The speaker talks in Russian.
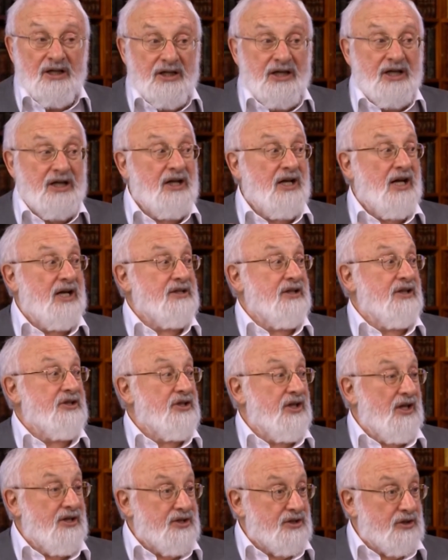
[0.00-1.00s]
И, тут... и глядя на
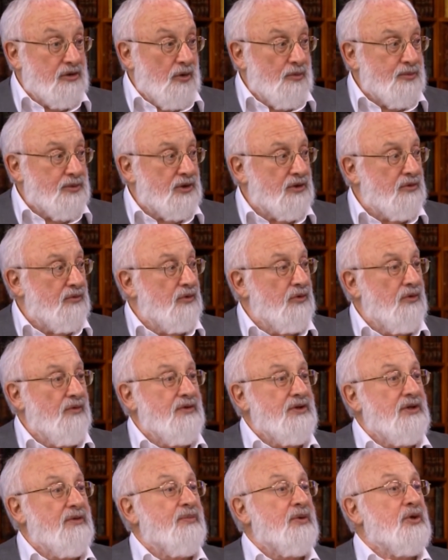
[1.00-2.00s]
человеческое общество, он
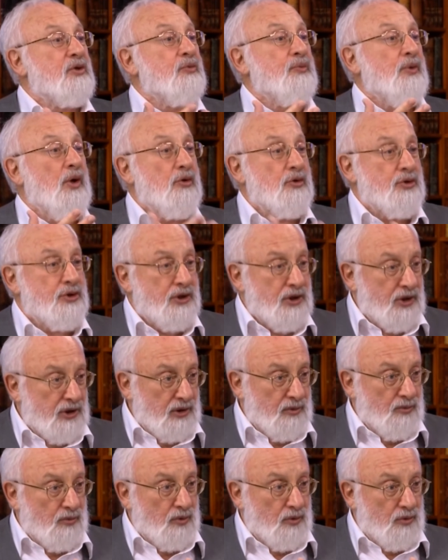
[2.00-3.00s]
увидел противоположное
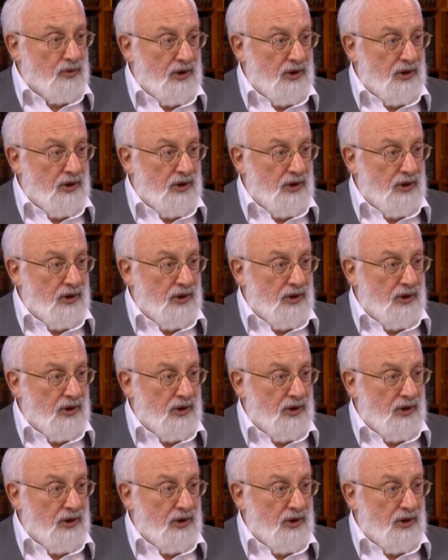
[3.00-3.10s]
ему.